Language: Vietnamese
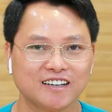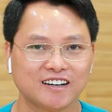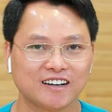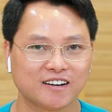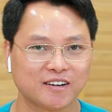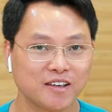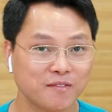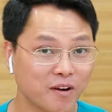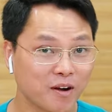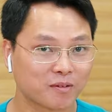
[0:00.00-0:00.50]

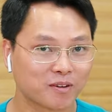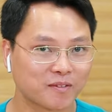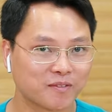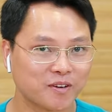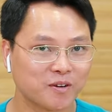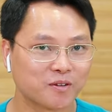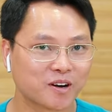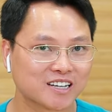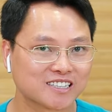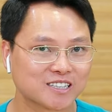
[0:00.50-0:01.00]
À, hy vọng là
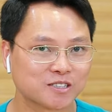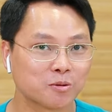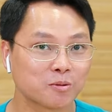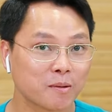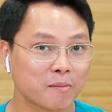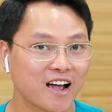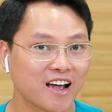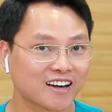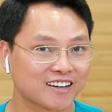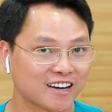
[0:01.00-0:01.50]
video này sẽ giúp
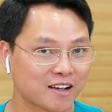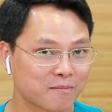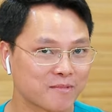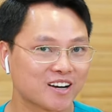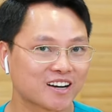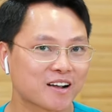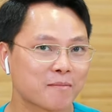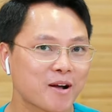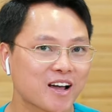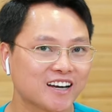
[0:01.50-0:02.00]
các bạn, đặc
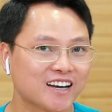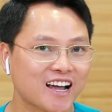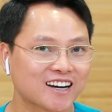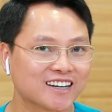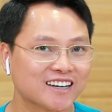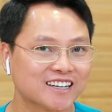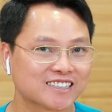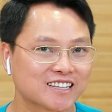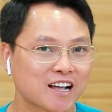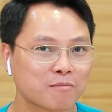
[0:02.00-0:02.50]
biệt là các bạn
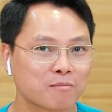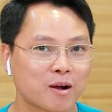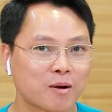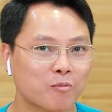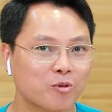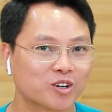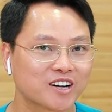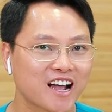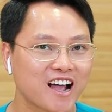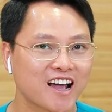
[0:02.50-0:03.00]
đang nghiền răng mà
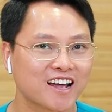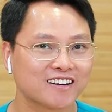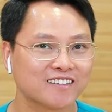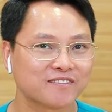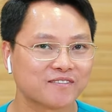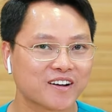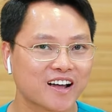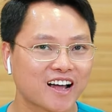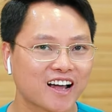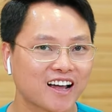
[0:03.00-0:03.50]
muốn ca hát
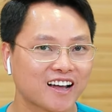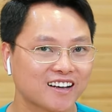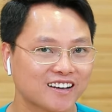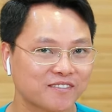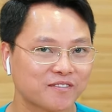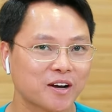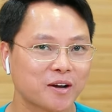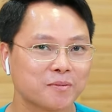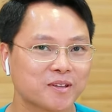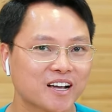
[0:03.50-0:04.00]
và
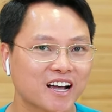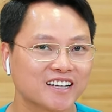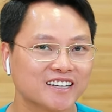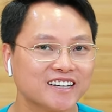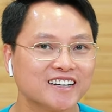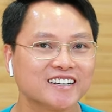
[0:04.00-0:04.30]
phát âm tiếng Anh